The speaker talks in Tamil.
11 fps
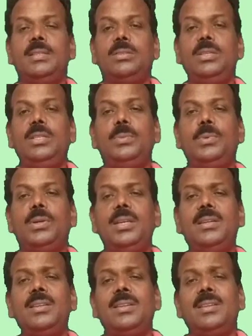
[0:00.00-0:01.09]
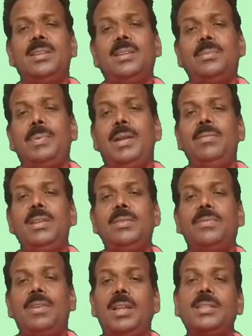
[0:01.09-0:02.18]
ஸோ இது போக பல்வேறு
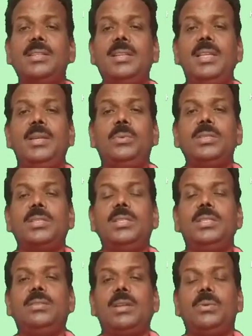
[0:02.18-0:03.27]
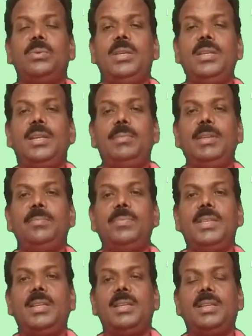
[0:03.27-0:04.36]
வழக்குகளை கூட சந்தித்து வரக்கூடிய நிலைமையும்
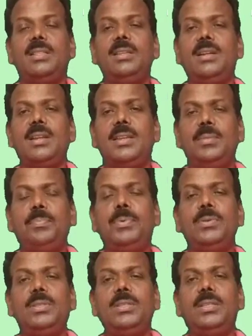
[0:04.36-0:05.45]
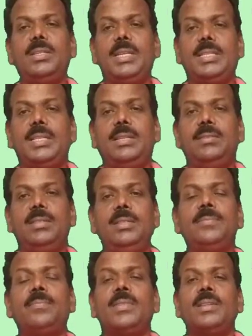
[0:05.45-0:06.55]
இருக்கின்றது ஆனால் இப்போ வந்து கிட்டத்தட்ட வந்து
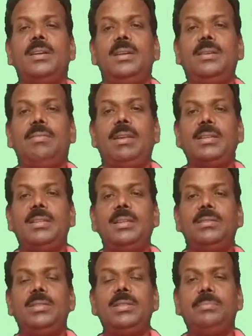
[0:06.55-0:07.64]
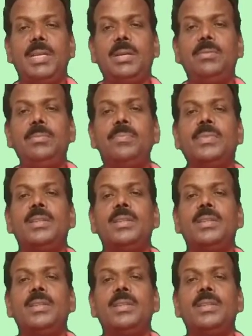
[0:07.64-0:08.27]
வழக்குகள் வந்து மிகவும்